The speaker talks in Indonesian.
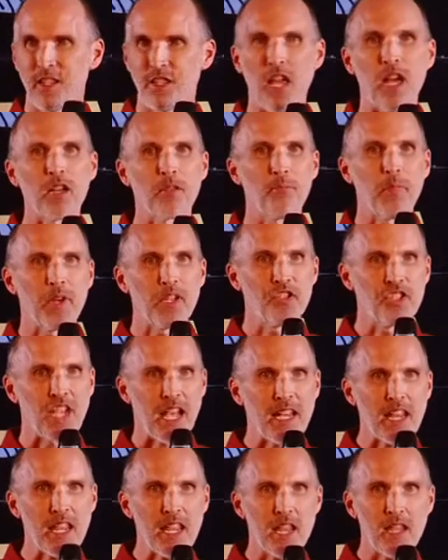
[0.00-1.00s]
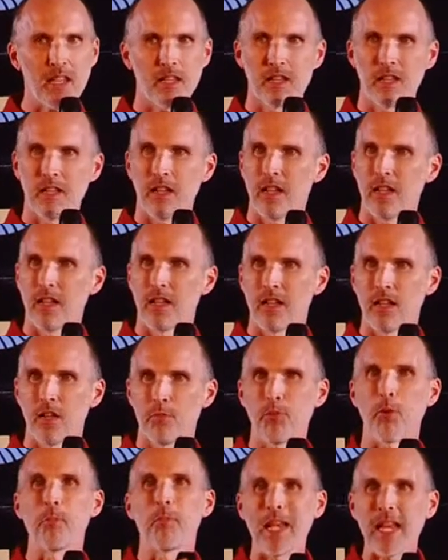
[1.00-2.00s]
yang menjadi
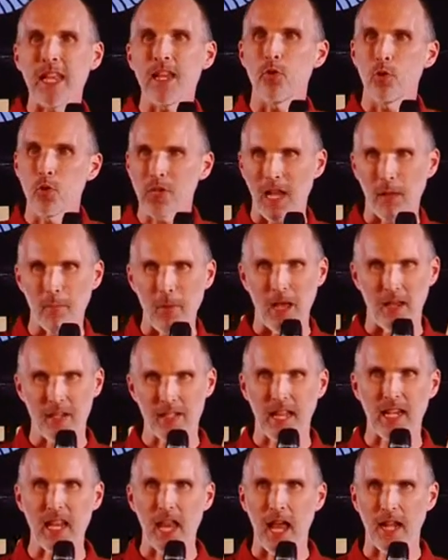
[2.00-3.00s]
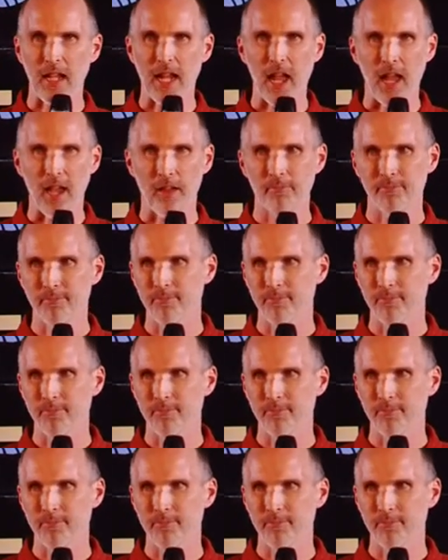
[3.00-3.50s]
pembeli utama dari Anda.